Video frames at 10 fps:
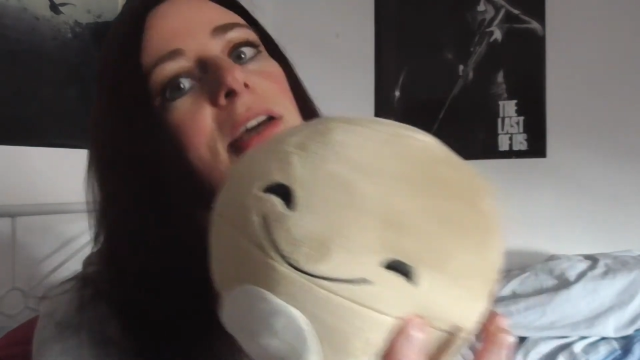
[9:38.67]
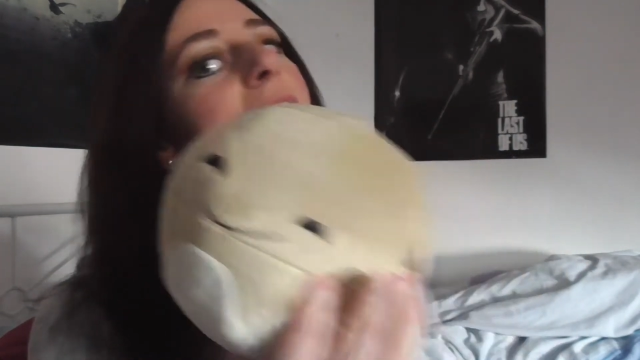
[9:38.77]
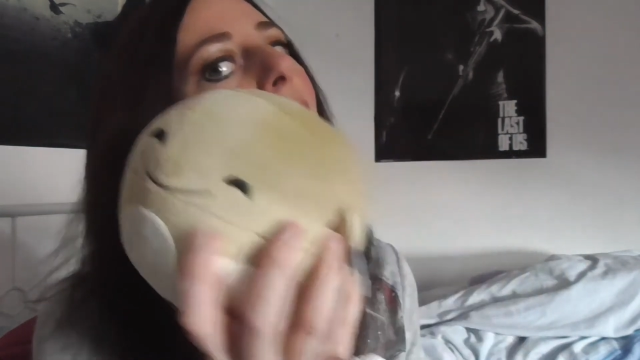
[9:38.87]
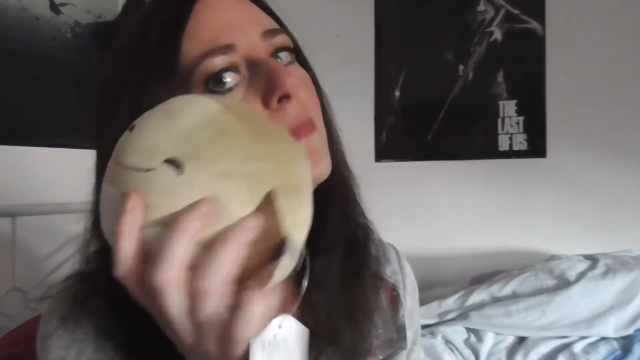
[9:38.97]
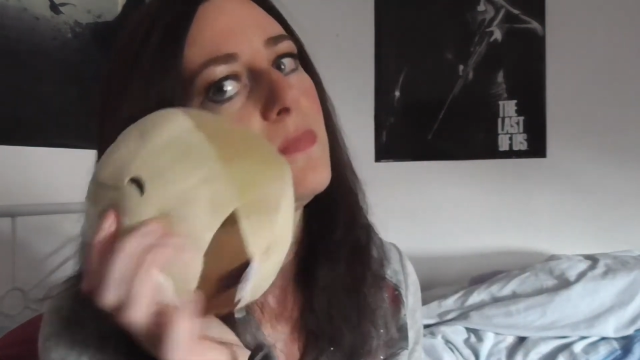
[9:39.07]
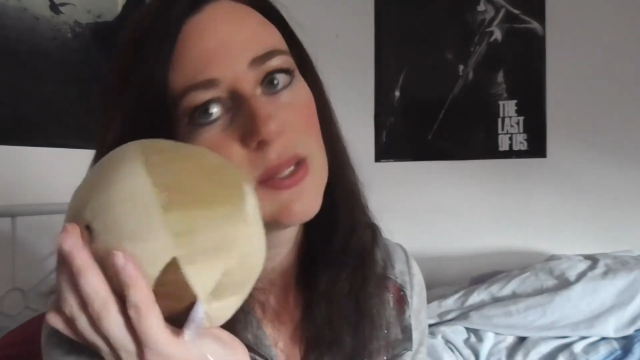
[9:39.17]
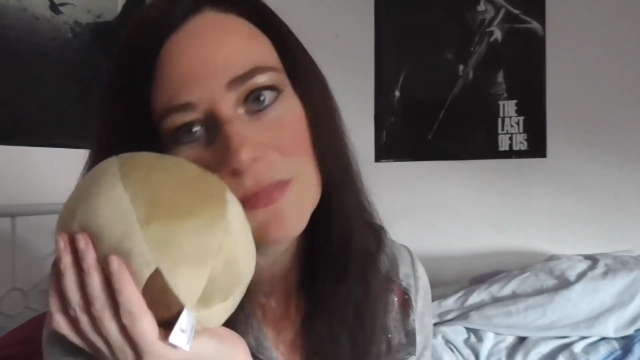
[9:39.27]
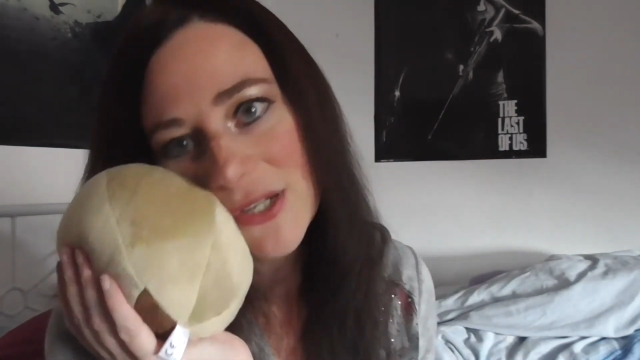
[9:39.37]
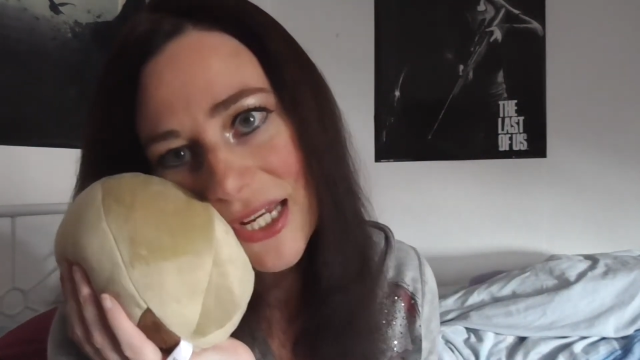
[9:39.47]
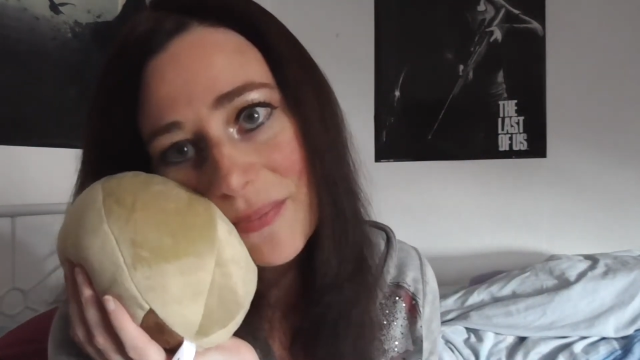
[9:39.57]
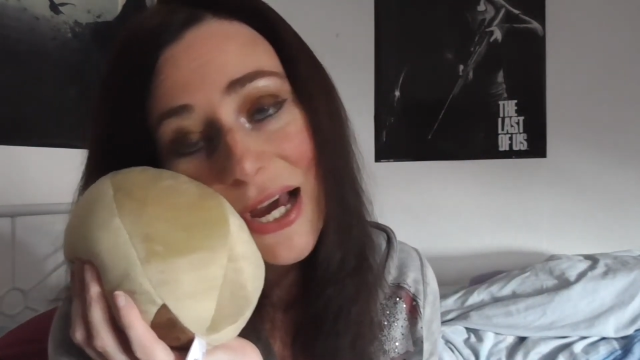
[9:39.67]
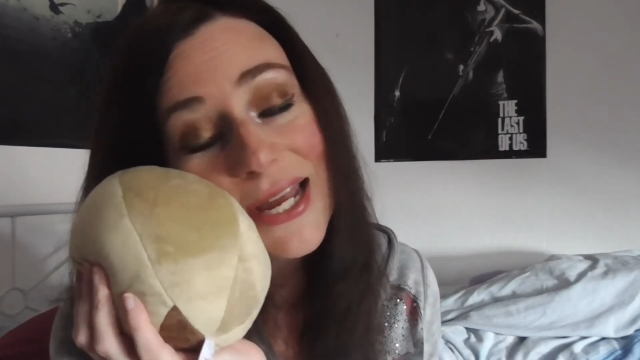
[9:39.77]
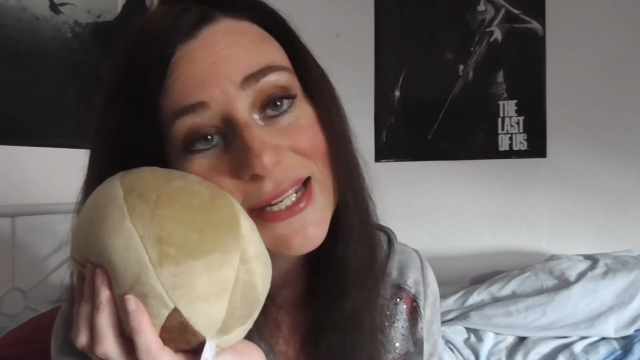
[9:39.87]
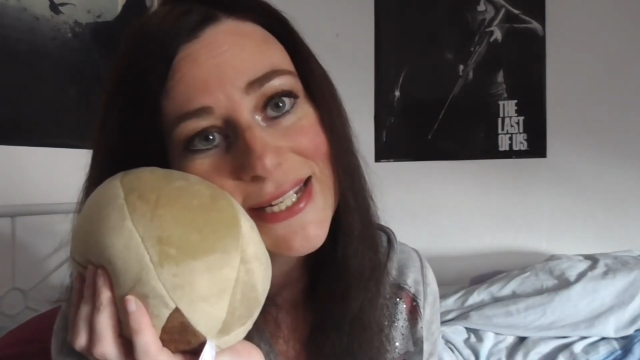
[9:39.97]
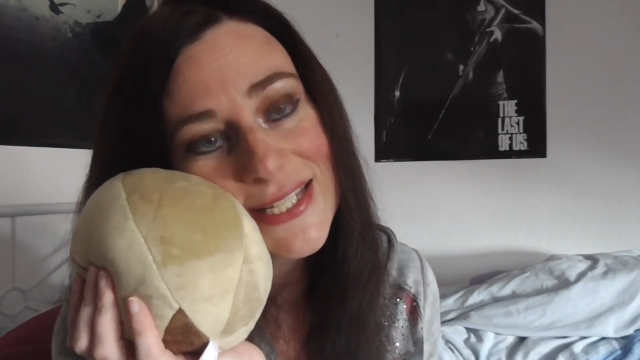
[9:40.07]
Ja, mit dem
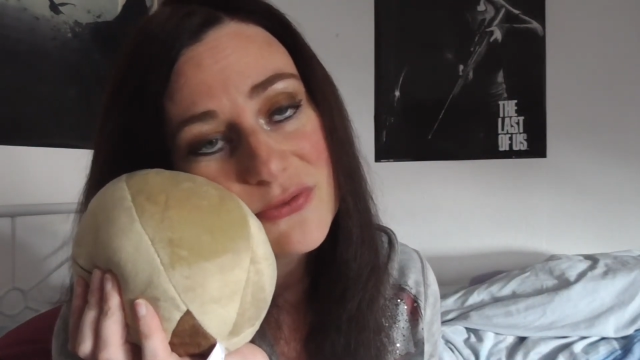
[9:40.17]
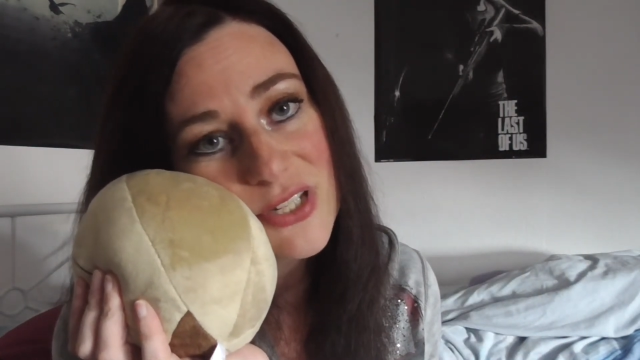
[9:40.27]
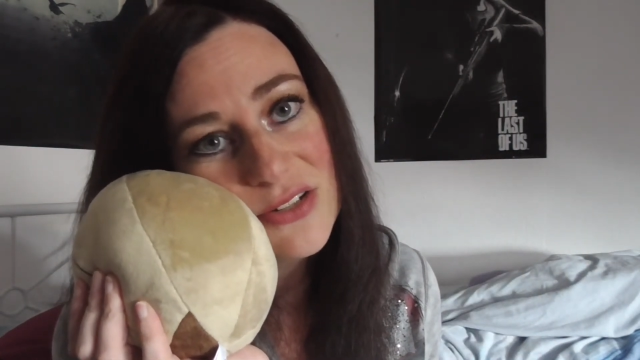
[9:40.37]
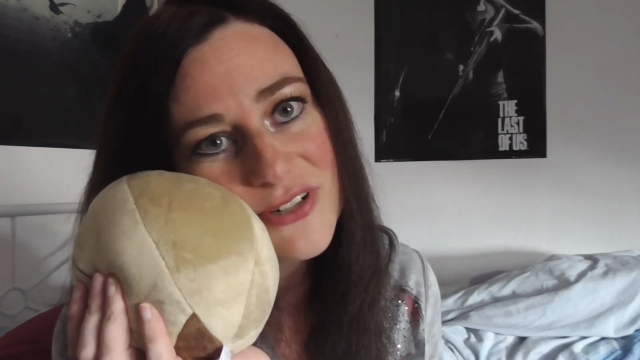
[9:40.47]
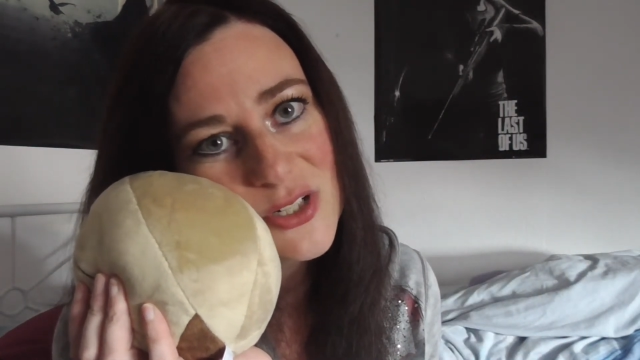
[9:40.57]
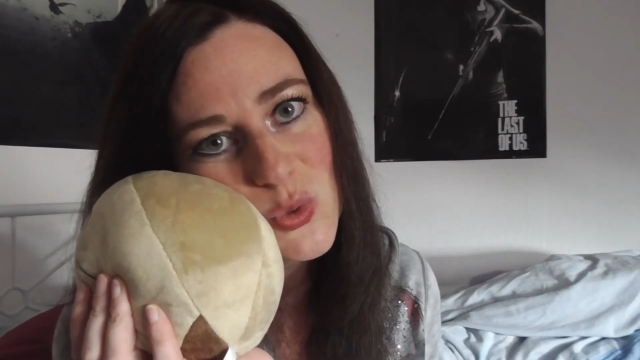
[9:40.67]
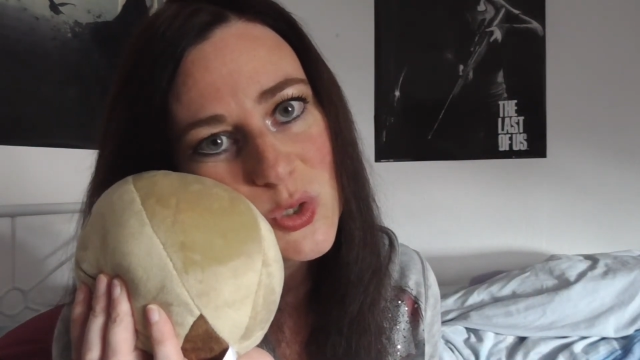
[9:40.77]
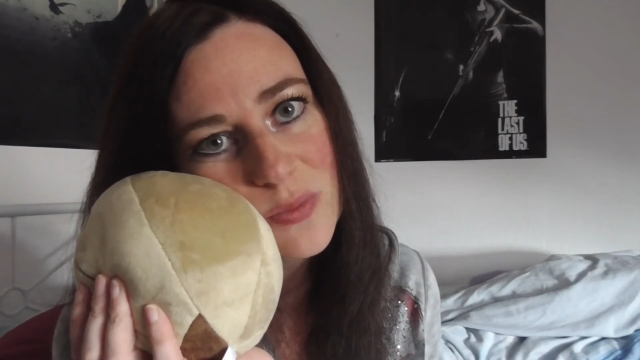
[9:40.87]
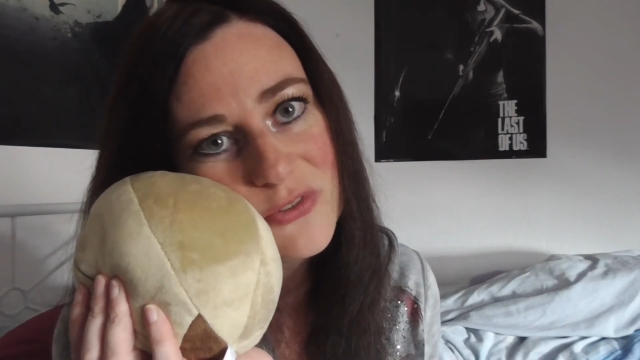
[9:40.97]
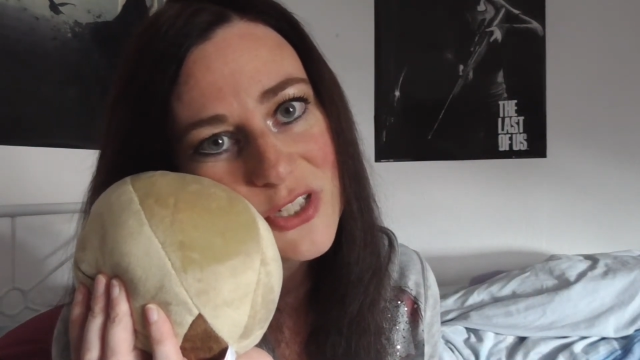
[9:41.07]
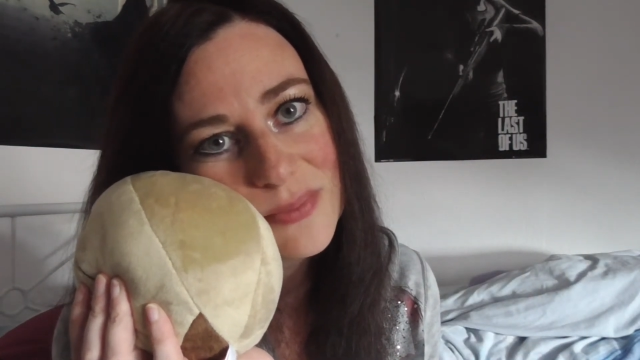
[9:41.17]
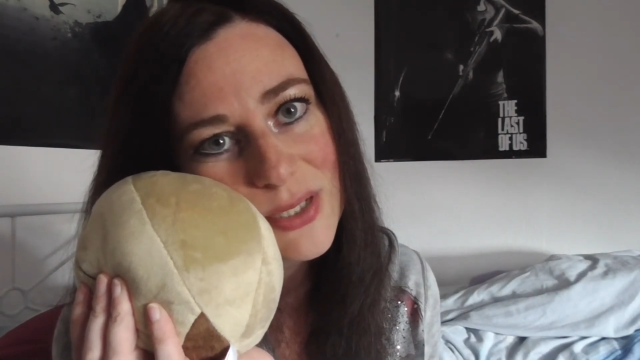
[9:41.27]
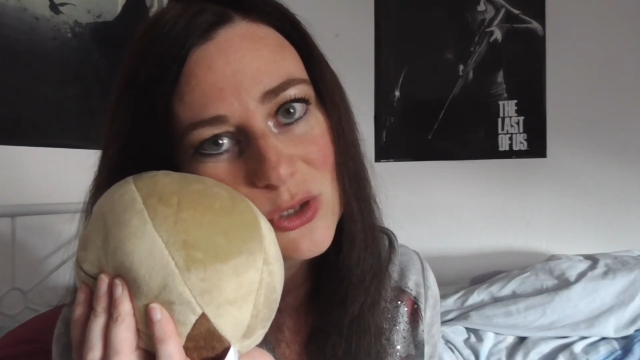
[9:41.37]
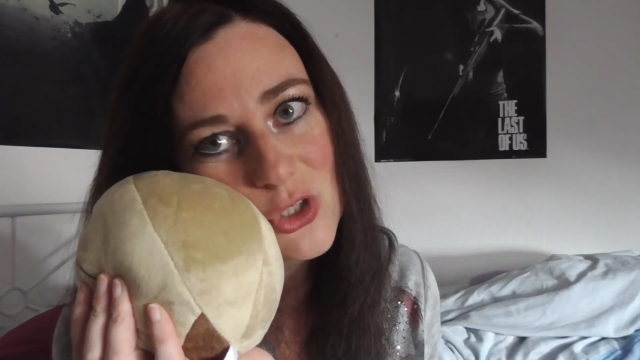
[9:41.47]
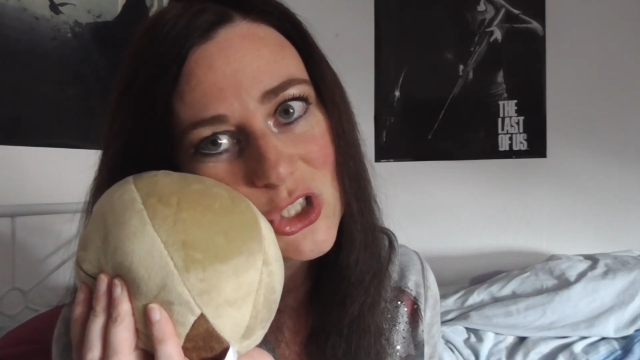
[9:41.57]
kann ich jetzt auf jeden Fall zukünftig
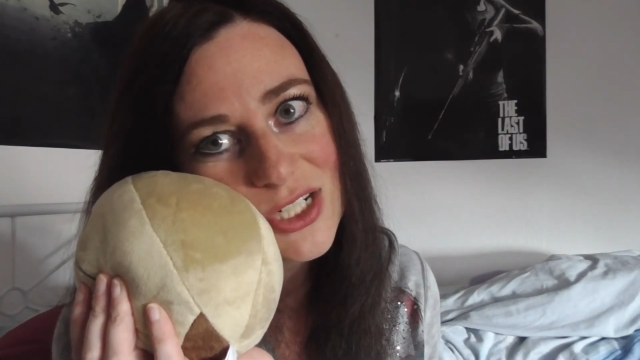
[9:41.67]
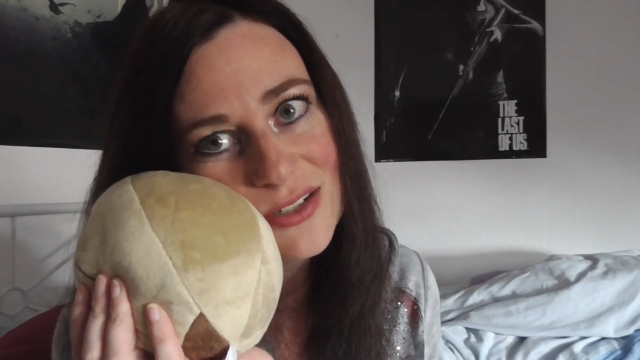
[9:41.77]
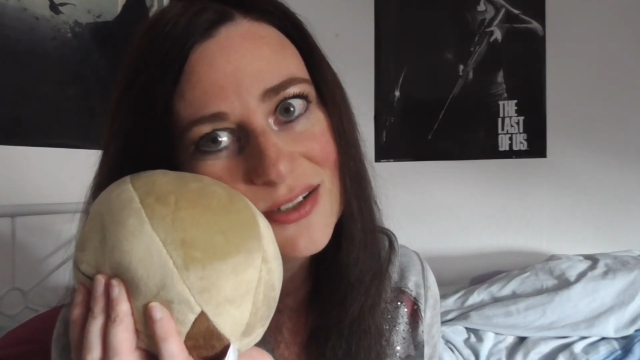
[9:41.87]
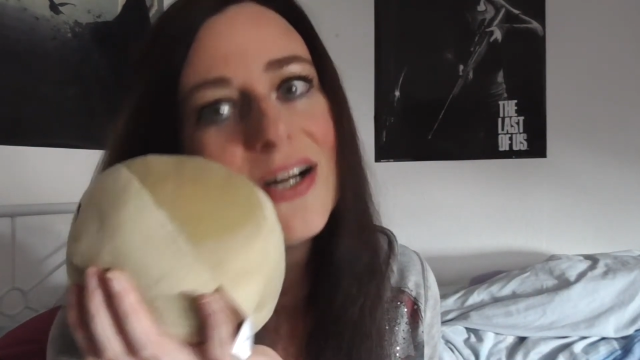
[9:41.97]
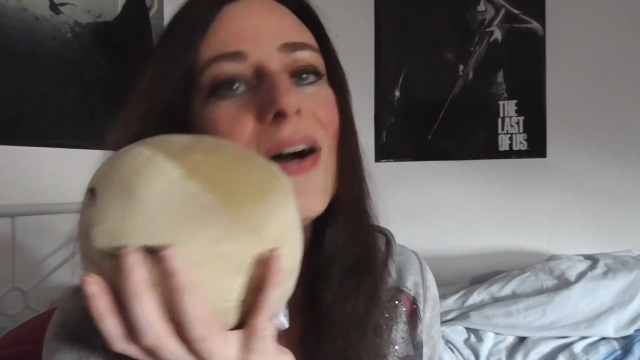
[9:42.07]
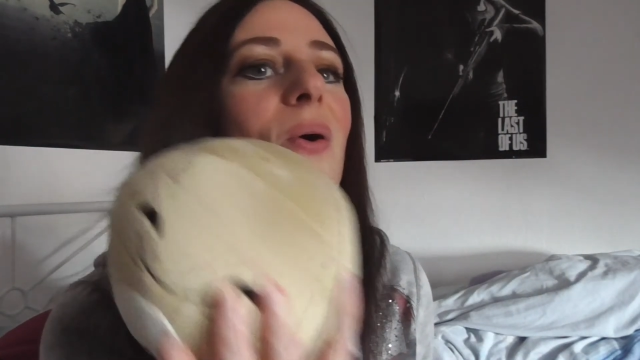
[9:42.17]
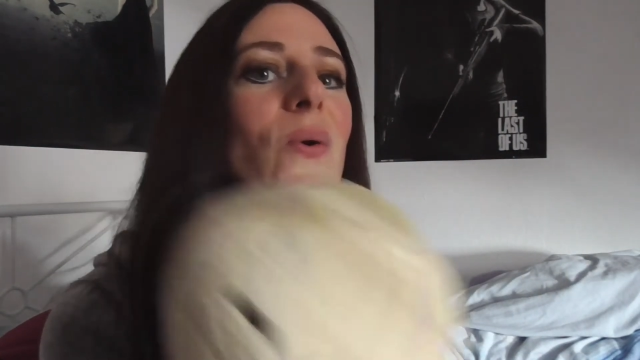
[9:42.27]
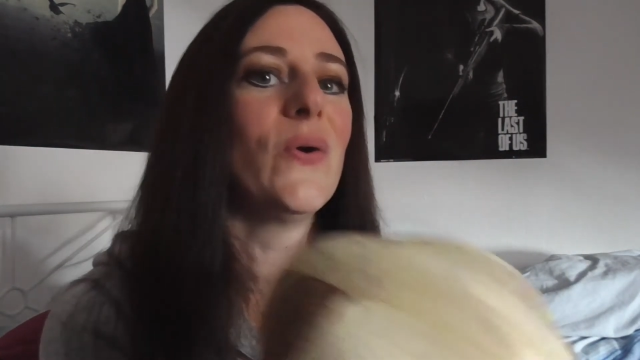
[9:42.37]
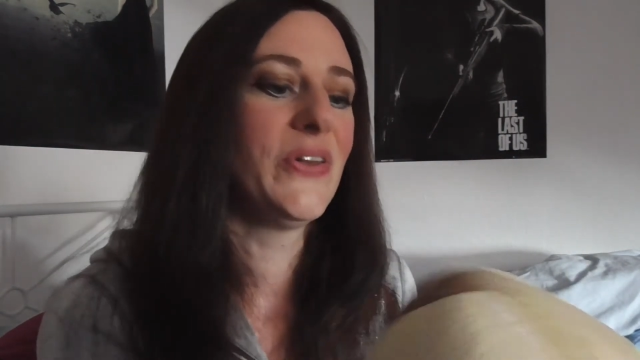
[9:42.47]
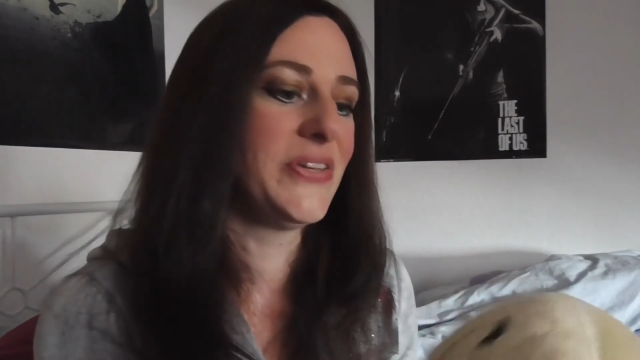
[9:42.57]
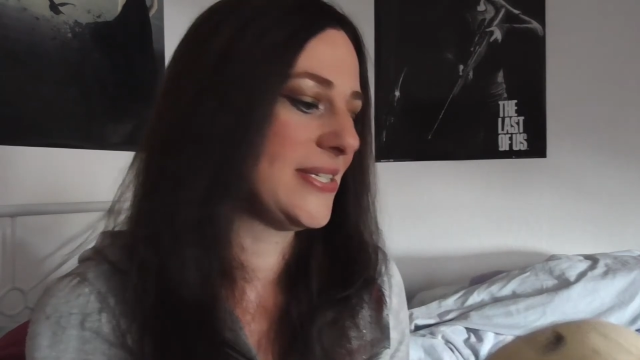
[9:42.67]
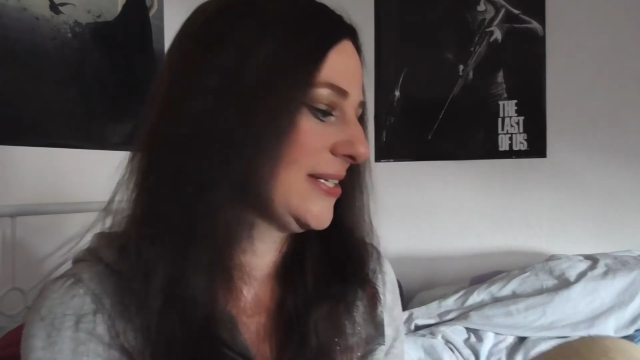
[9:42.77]
immer kuscheln. Und